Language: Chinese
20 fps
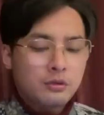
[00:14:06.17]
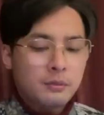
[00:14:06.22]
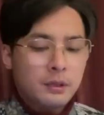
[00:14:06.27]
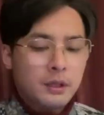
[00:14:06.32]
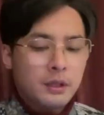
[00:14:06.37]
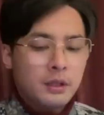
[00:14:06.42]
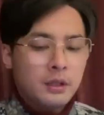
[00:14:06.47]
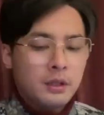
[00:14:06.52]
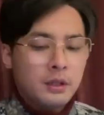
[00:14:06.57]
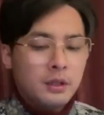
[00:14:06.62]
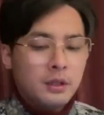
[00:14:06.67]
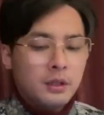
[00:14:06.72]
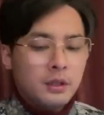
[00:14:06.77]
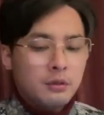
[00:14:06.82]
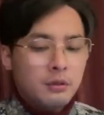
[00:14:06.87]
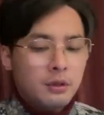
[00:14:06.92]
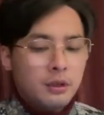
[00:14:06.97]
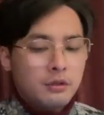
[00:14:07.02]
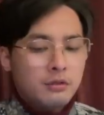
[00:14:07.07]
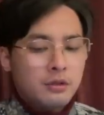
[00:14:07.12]
美，
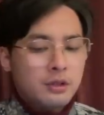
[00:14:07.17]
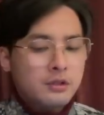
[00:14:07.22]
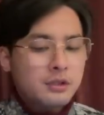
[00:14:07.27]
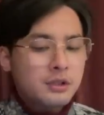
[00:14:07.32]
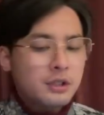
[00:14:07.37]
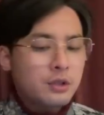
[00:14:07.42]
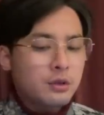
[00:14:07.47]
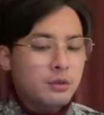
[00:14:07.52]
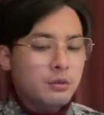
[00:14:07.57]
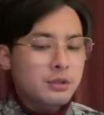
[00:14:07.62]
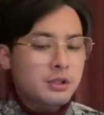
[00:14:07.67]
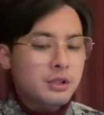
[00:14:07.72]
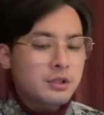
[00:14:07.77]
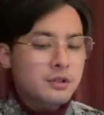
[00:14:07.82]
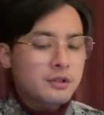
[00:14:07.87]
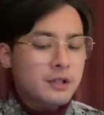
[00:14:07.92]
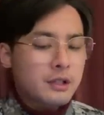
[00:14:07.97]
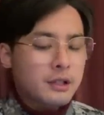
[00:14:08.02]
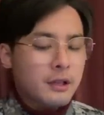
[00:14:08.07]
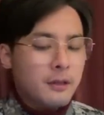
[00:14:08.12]
对全世界都将是
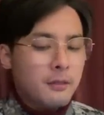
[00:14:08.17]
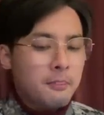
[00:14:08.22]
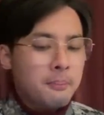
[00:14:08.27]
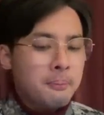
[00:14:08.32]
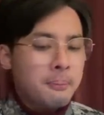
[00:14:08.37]
灾难。